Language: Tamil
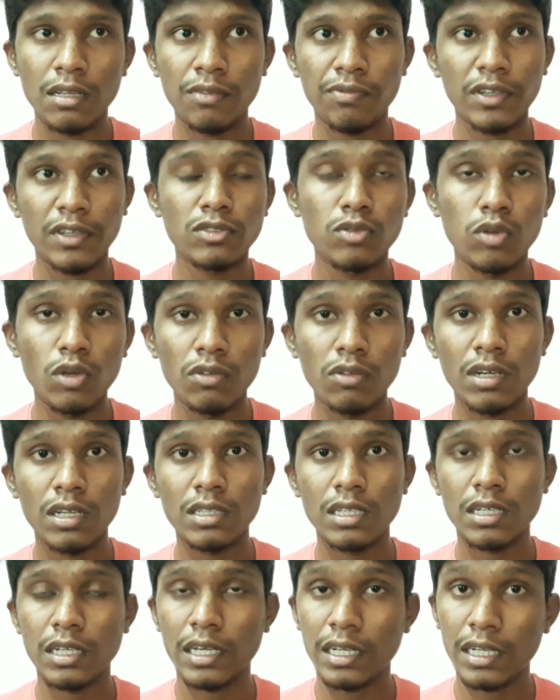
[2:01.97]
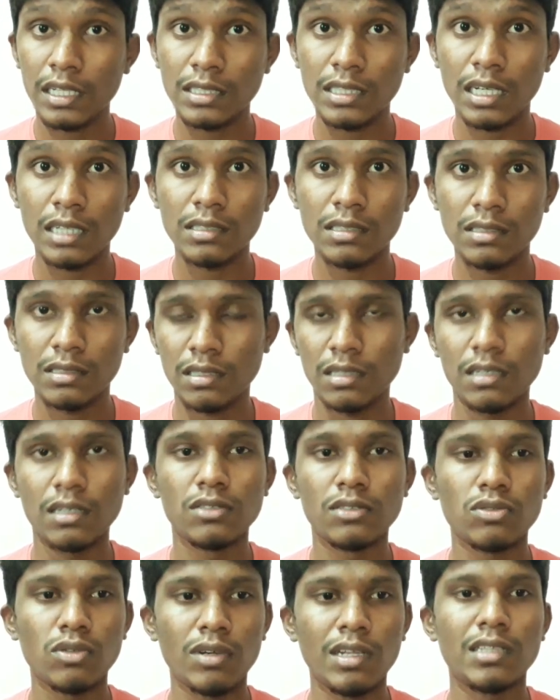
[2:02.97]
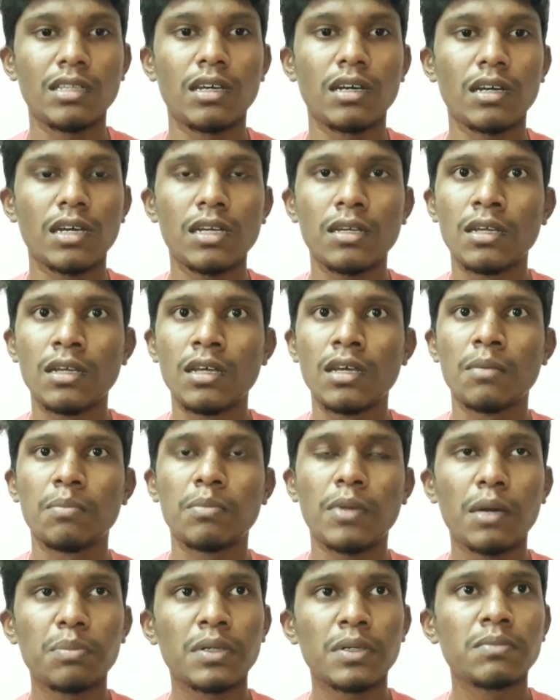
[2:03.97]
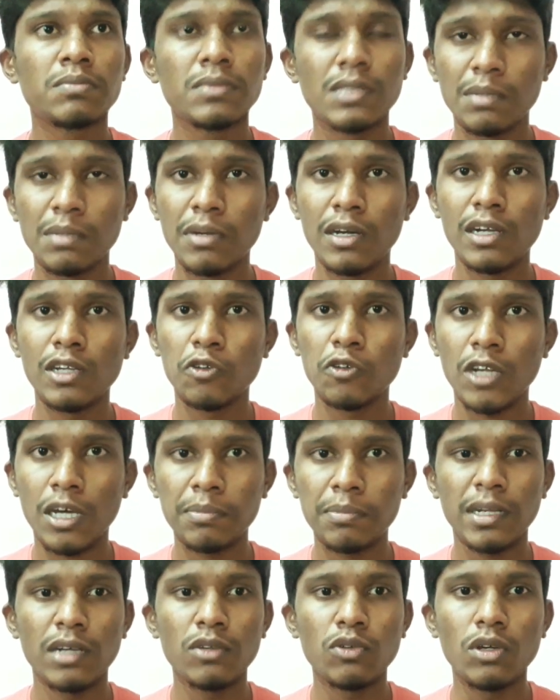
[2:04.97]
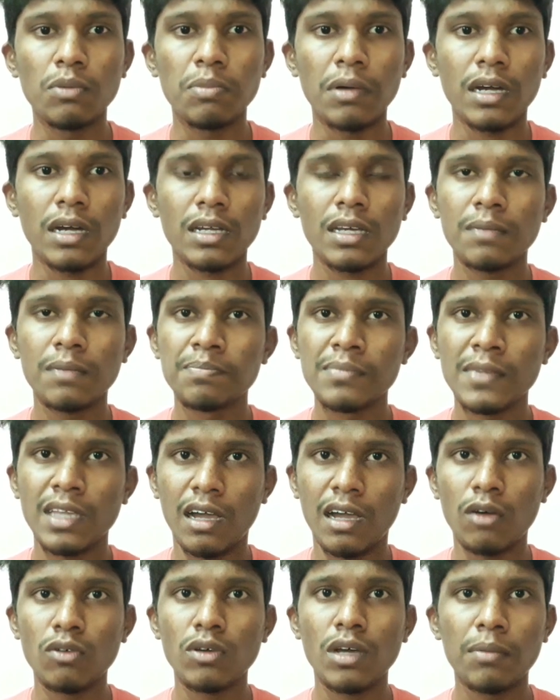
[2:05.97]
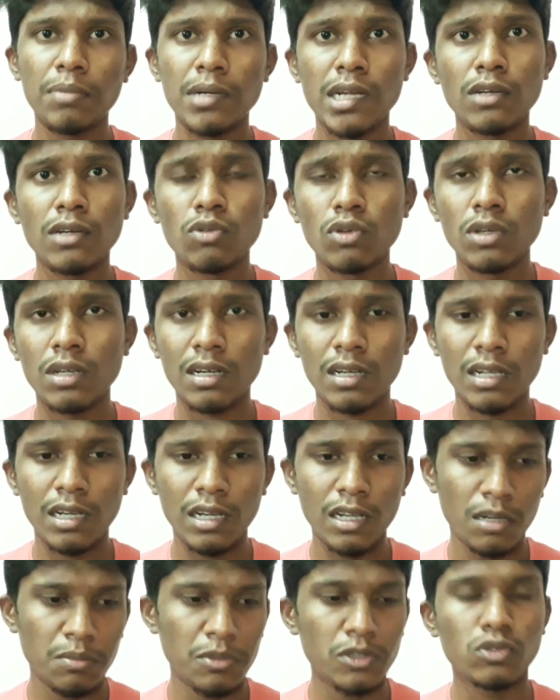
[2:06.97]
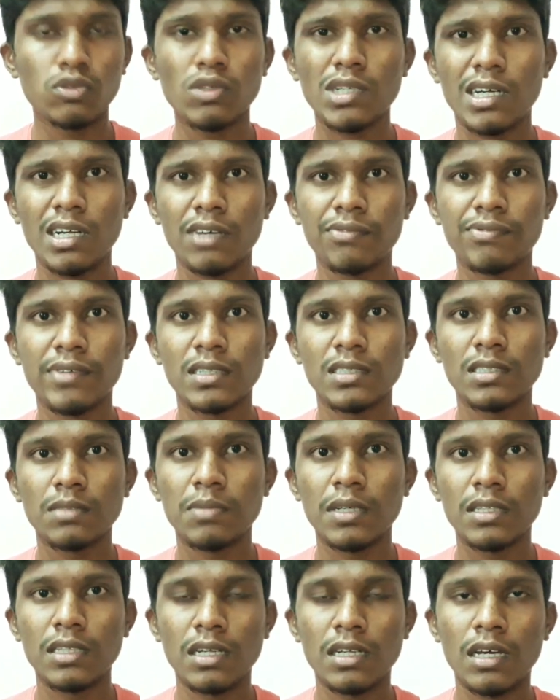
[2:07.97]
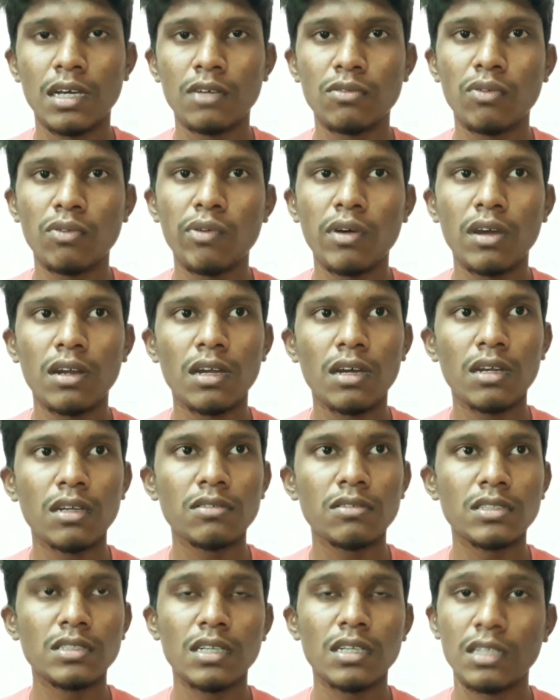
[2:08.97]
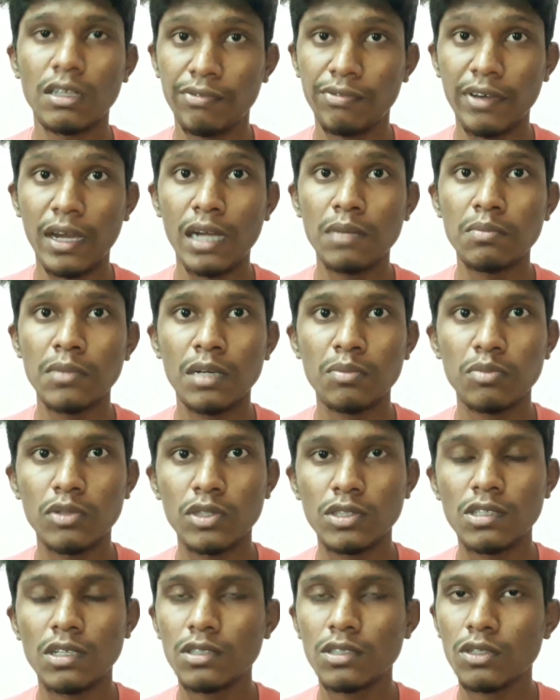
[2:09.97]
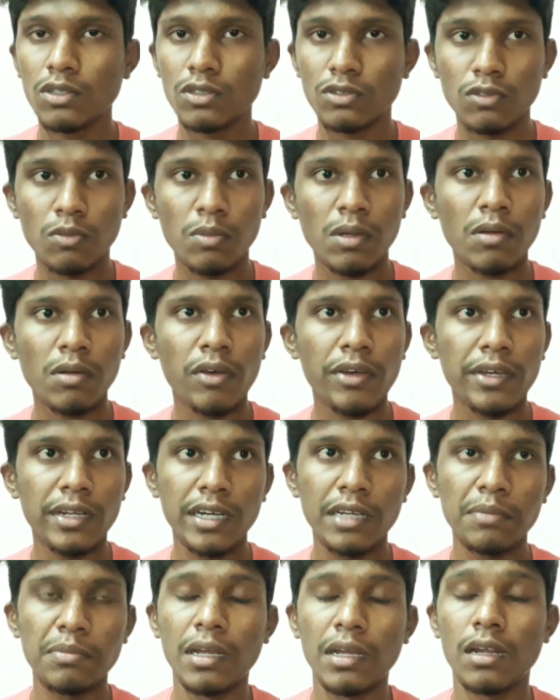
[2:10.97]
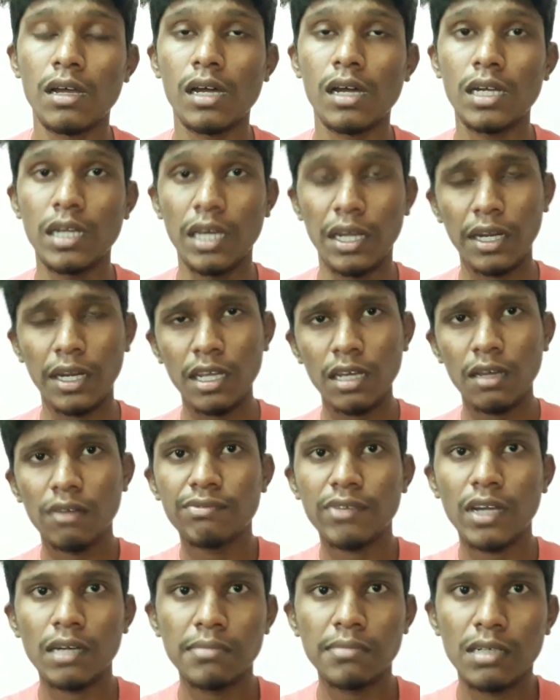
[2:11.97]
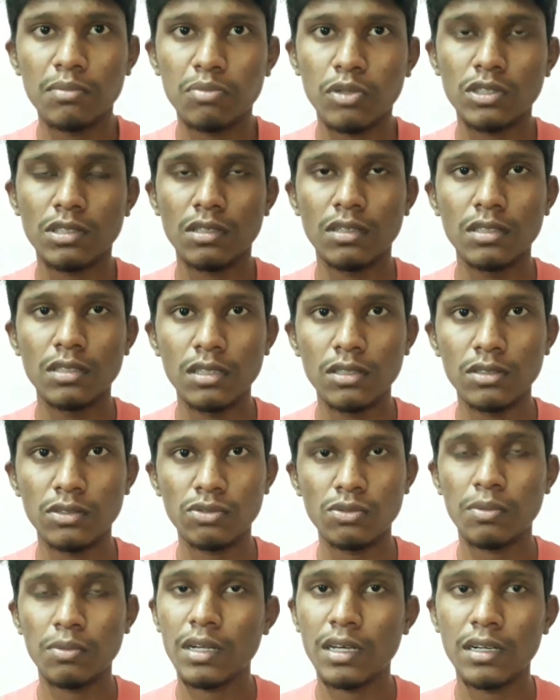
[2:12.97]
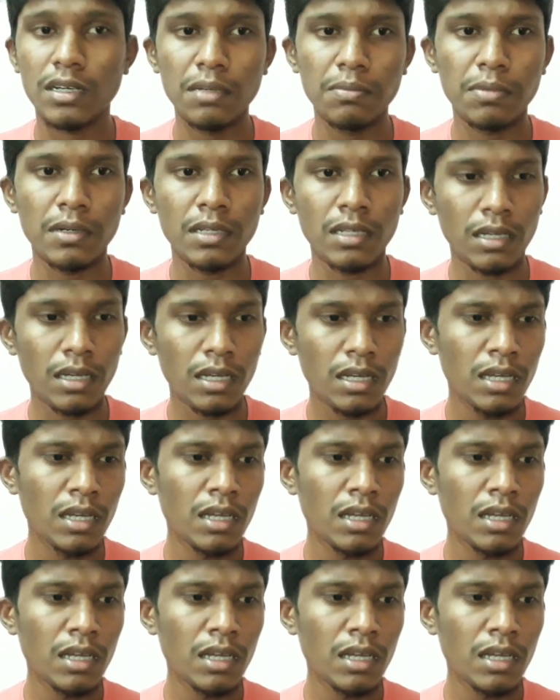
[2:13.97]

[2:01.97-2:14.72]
இந்த ஃபஸ்ட் லுக் வரதுக்கு நிறைய சான்சஸ் இருக்குதுன்னு சொல்லியிருந்தாங்க பார்ப்போம் தீபாவளிக்குள்ளே அப்டேட் கொடுப்பாங்கன்னு அவங்க அப்டேட் கொடுக்குறாங்க இல்லையா நம்ம சூரியனா ஃபேன்ஸ் பார்த்தீங்கன்னா ஒவ்வொரு நாளும் வந்து அந்த ஃபேன்மேட் போஸ்டர் வந்து சூப்பராகவே ரெடி பண்ணிடுவாங்க நிறைய ஃபேன்மேட் போஸ்டர் வந்து சூப்பராக ரெடி பண்ணிடுவாங்க